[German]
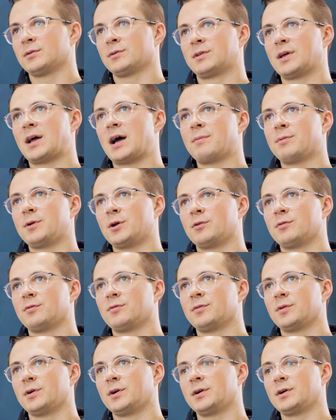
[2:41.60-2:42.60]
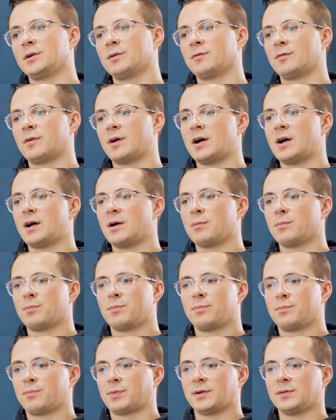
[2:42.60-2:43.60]
Der Ablauf äh, war
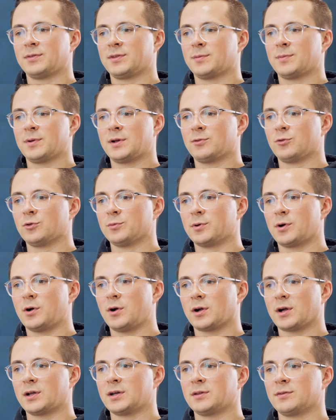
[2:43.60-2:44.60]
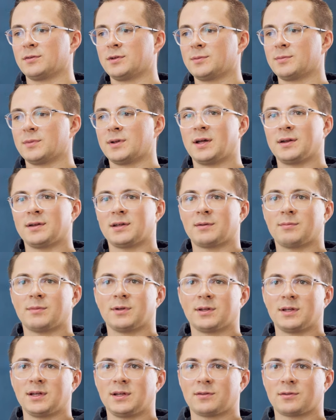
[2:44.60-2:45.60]
prinzipiell super organisiert. Man hatte ja
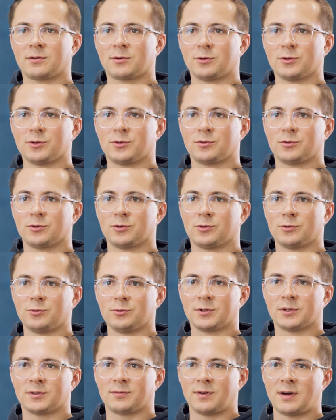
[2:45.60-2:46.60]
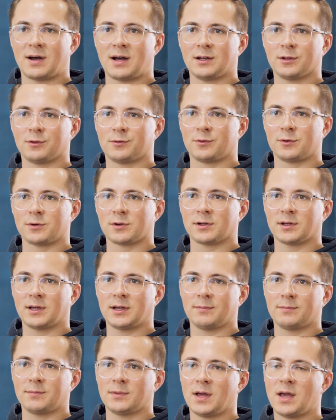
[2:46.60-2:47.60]
mit nichts groß zu tun. Es war alles
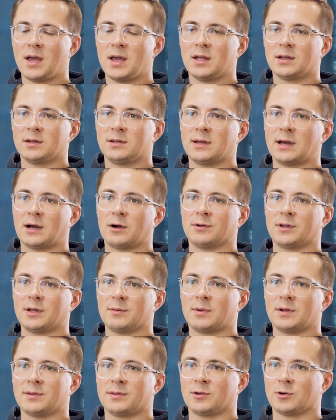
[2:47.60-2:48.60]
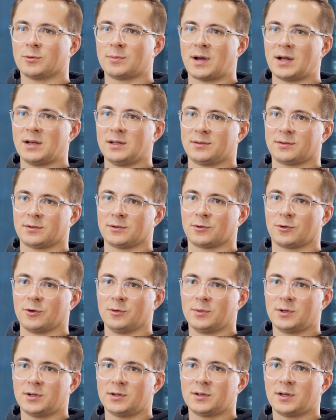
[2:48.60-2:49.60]
vorgegeben. Die AM hat sich um alles
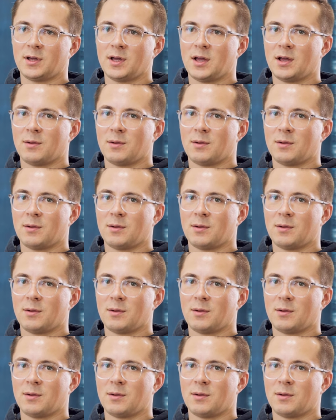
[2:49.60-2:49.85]
gekümmert.